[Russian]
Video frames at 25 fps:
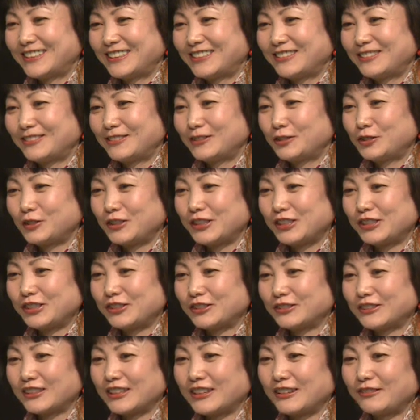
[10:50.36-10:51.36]
Ну,
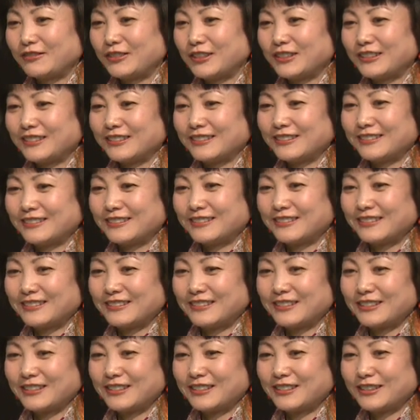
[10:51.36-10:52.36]
еще, наверное,
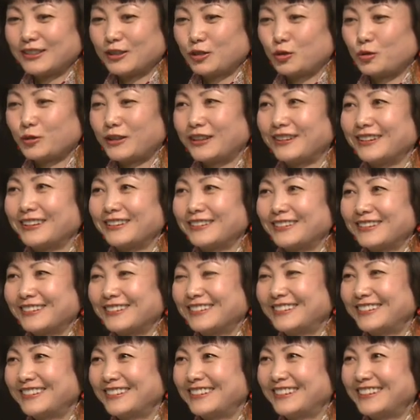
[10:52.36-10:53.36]
туалет.
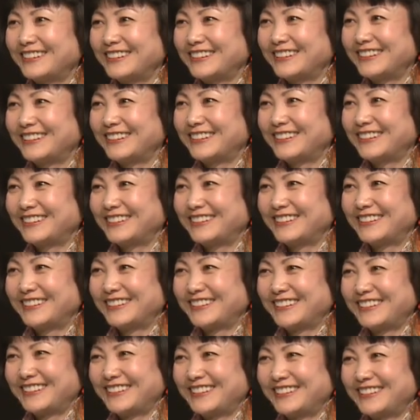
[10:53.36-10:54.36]
А, которые не
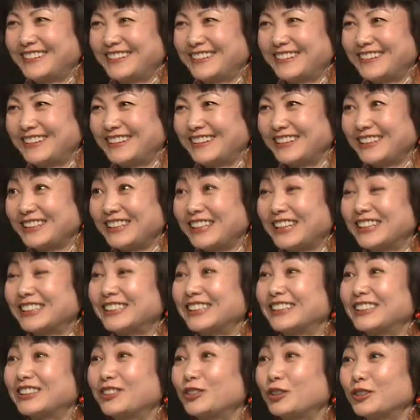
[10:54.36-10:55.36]
разговаривают, да, к
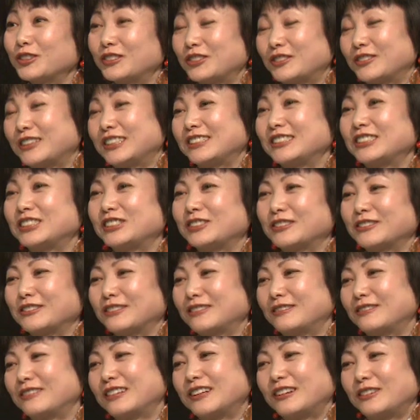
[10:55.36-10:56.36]
сожалению, Нет, ну, у нас то, не поют, еще не
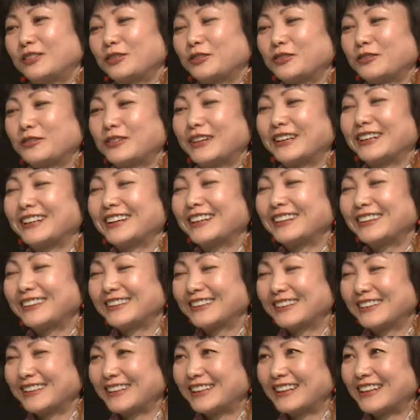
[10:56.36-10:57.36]
говорят. В туалет,
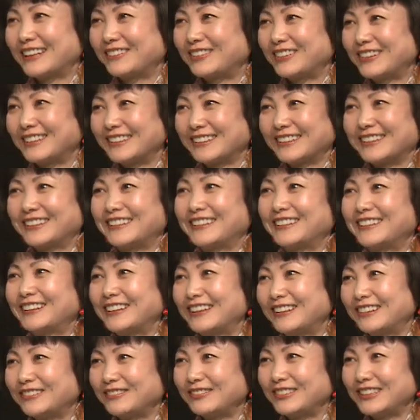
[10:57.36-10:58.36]
наверное,
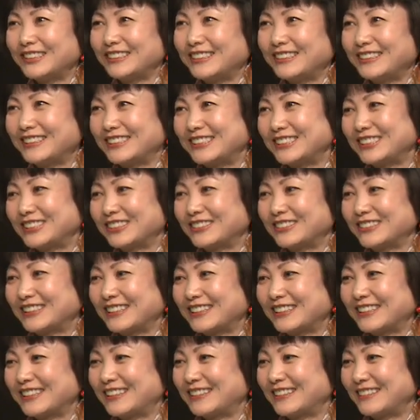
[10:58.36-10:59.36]
вы еще
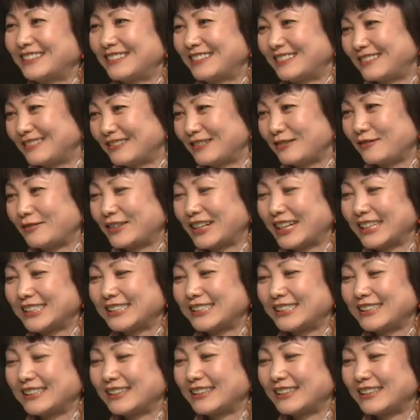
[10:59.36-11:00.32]
в России